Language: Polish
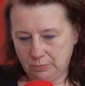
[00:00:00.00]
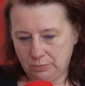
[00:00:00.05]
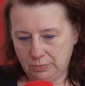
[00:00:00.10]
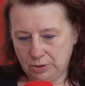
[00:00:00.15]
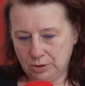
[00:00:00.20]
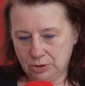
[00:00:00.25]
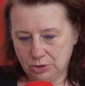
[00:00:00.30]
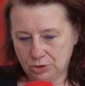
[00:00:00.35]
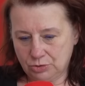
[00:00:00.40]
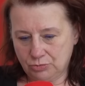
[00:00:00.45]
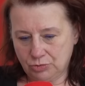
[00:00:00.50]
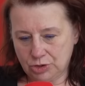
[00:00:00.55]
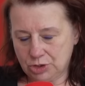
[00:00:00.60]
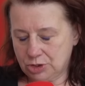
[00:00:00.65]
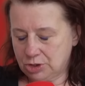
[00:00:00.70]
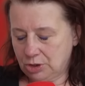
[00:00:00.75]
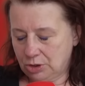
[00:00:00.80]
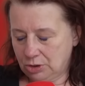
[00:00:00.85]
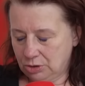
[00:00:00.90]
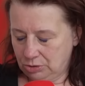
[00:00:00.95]
z nim być
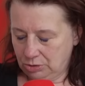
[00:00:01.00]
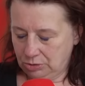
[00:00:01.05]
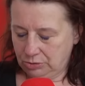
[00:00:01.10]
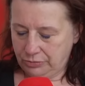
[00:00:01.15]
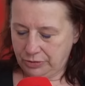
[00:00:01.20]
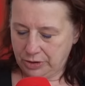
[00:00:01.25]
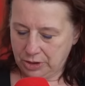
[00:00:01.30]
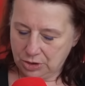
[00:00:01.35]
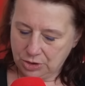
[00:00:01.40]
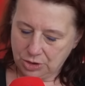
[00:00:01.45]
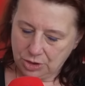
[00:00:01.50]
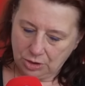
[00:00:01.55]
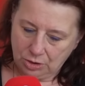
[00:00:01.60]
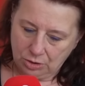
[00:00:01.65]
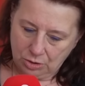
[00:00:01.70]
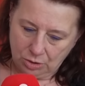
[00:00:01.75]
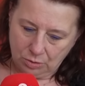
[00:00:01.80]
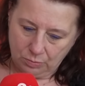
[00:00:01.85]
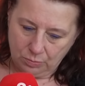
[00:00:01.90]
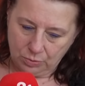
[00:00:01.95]
właściwie od otwarcia
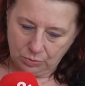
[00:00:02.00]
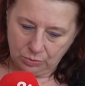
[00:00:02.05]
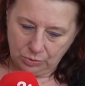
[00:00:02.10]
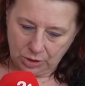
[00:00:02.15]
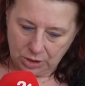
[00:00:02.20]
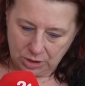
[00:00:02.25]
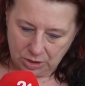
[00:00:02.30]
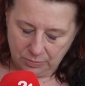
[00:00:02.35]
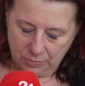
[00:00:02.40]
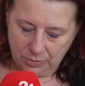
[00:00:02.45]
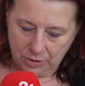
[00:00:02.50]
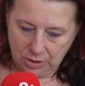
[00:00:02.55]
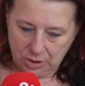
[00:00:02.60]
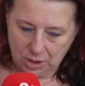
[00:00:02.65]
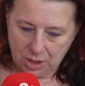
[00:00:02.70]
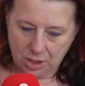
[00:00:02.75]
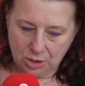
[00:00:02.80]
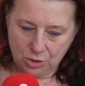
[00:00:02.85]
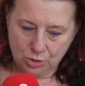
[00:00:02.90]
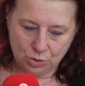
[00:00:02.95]
grobu na
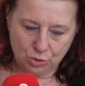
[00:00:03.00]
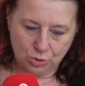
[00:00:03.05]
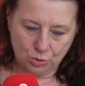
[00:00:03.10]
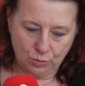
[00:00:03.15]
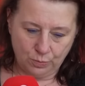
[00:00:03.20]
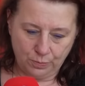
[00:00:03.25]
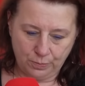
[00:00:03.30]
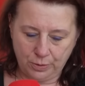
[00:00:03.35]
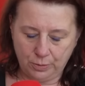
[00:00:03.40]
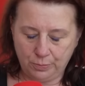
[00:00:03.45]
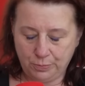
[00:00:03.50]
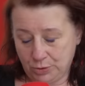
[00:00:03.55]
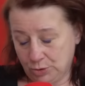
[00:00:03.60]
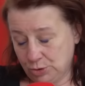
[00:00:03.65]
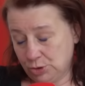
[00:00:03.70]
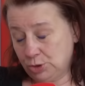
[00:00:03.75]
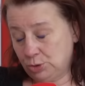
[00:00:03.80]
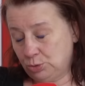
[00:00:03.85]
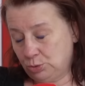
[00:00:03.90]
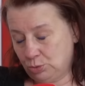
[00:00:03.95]
cmentarzu po
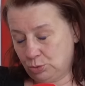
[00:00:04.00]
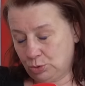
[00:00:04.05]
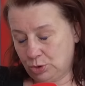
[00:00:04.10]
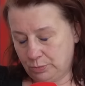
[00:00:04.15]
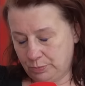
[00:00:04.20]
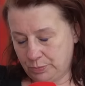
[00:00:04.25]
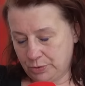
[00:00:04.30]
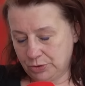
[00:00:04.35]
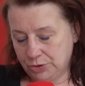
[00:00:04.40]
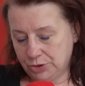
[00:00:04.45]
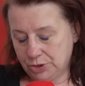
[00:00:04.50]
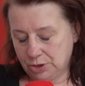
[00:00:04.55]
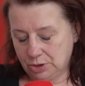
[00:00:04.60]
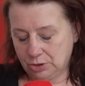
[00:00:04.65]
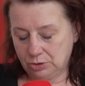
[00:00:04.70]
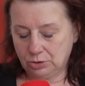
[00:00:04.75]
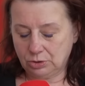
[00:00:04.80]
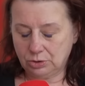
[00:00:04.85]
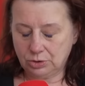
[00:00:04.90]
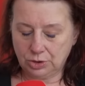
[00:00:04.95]
procedury
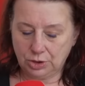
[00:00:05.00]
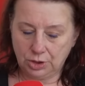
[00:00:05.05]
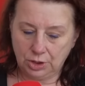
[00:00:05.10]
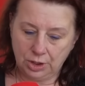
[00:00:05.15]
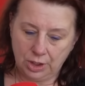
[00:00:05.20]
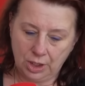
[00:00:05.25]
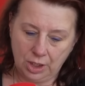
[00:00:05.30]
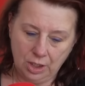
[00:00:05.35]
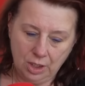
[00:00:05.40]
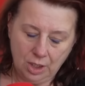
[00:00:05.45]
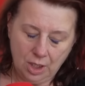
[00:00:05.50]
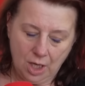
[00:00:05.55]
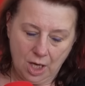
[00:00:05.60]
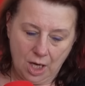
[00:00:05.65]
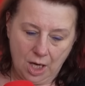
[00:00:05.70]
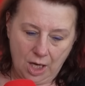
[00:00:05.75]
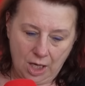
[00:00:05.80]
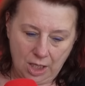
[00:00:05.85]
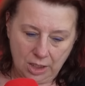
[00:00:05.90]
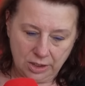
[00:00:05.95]
prosektoryjne,
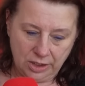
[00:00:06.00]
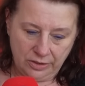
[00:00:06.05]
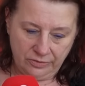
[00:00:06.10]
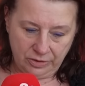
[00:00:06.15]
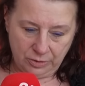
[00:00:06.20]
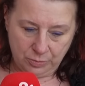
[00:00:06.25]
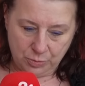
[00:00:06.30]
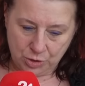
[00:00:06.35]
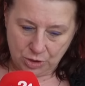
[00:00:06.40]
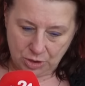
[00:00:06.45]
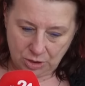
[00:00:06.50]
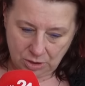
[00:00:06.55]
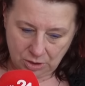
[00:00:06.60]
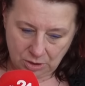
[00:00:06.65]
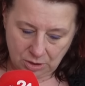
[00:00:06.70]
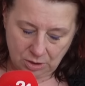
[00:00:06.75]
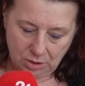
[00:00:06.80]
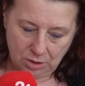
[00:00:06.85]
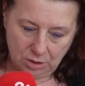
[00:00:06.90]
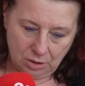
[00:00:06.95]
a nawet
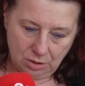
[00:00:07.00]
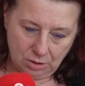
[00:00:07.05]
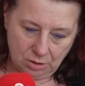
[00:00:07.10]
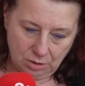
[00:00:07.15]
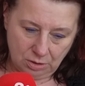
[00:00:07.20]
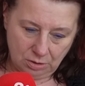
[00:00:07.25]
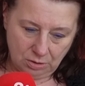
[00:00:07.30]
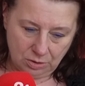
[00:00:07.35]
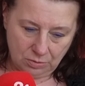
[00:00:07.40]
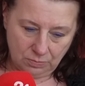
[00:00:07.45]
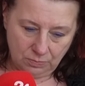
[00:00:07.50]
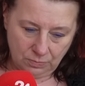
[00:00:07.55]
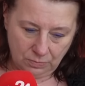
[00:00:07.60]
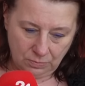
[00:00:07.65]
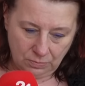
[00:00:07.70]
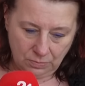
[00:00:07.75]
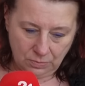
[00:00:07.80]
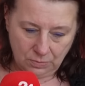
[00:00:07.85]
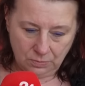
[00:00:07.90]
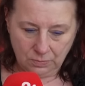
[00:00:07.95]
przez y,
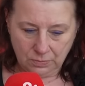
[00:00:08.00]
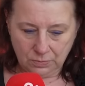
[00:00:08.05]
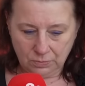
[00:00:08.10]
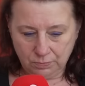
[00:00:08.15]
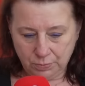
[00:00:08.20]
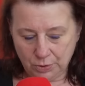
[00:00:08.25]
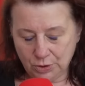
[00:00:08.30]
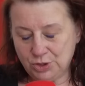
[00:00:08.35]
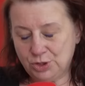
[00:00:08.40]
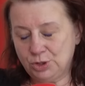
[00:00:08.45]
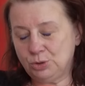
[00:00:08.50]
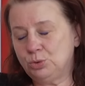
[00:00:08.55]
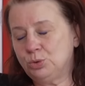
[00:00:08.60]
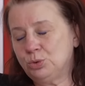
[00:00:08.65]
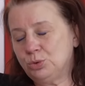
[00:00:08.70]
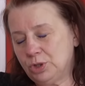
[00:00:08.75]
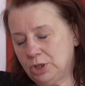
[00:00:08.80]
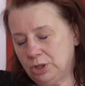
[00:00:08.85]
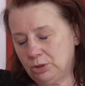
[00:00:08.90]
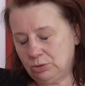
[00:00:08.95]
mm,
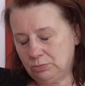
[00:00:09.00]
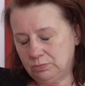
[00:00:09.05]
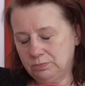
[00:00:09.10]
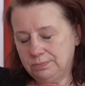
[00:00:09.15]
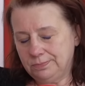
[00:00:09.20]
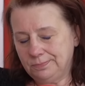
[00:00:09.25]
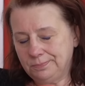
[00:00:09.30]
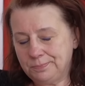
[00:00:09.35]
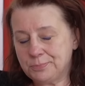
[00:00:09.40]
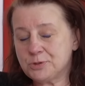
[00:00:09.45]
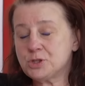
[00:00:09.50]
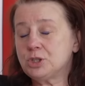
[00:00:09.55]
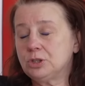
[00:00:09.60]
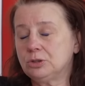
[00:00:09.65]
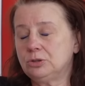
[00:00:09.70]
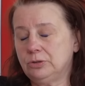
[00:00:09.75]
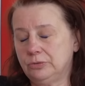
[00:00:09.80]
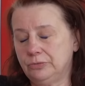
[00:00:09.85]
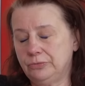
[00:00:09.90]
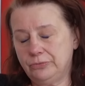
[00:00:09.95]
procedurę
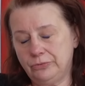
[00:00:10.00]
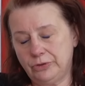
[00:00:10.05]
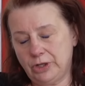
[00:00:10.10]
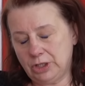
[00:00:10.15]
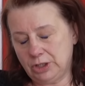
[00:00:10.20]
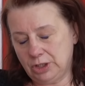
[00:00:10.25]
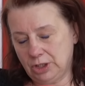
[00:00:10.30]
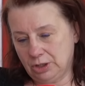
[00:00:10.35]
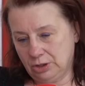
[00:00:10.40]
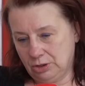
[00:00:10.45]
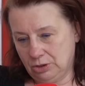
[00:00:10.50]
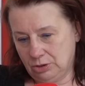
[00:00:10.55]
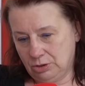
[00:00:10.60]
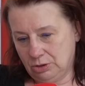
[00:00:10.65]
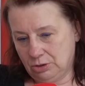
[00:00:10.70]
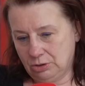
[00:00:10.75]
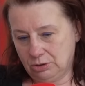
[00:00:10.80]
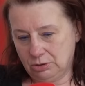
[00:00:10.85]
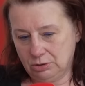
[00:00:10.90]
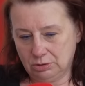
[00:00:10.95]
przygotowywania
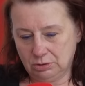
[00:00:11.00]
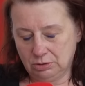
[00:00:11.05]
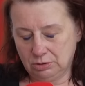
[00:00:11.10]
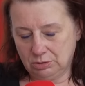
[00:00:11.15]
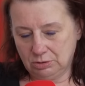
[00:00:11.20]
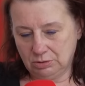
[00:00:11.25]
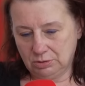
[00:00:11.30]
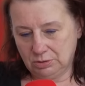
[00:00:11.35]
go